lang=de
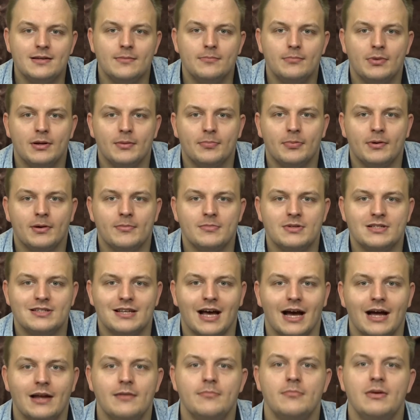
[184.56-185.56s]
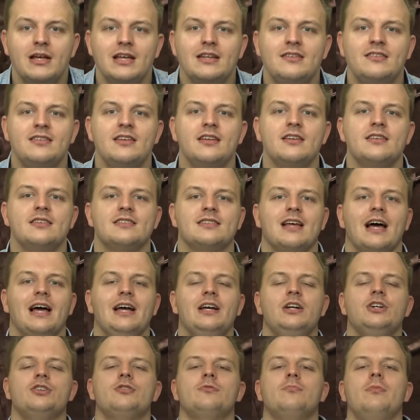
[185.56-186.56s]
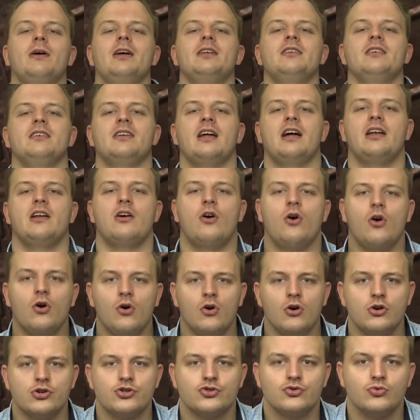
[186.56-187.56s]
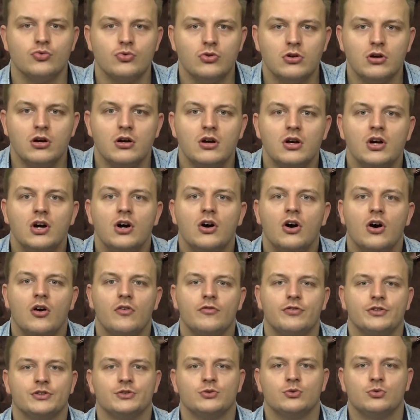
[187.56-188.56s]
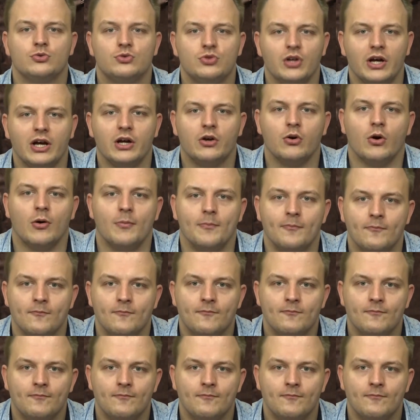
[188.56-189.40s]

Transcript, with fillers: simple Prämisse. Ein Mädchen ist eingesperrt in einer Horrorschule und versucht zu entkommen.